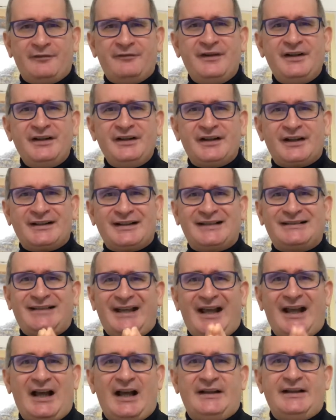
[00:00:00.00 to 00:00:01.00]
venire da
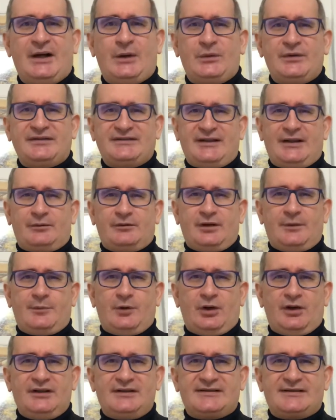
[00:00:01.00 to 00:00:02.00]
te ad acquistare una
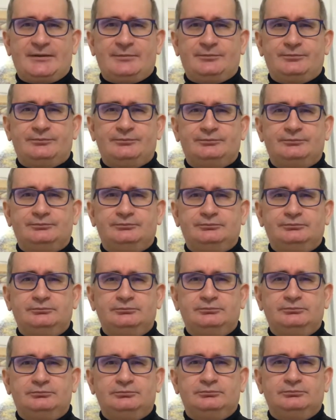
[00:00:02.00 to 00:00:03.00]
polizza?
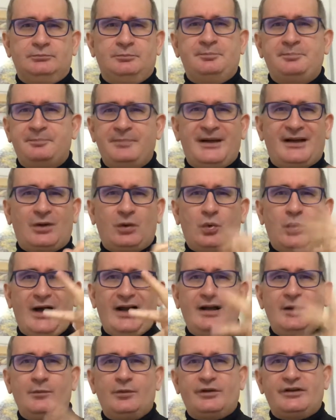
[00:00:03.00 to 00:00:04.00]
Per
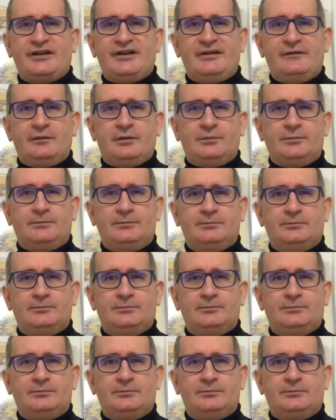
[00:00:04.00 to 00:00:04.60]
quale motivo?